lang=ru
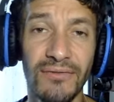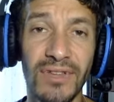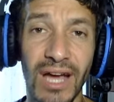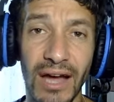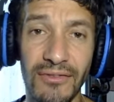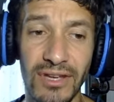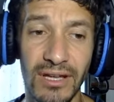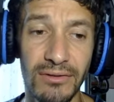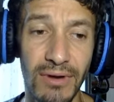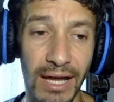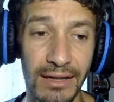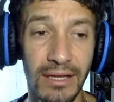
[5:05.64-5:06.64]
в драфте
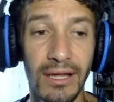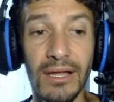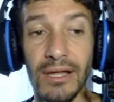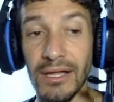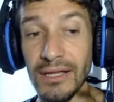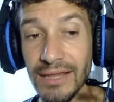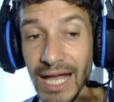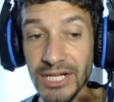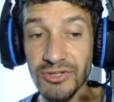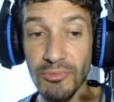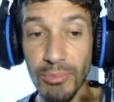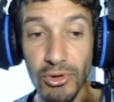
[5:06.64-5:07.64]
онлайн.
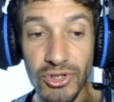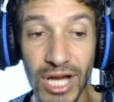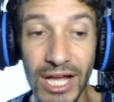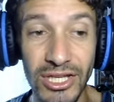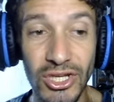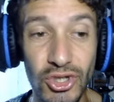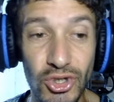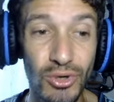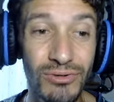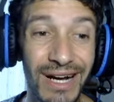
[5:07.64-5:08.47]
Также вы получаете еще и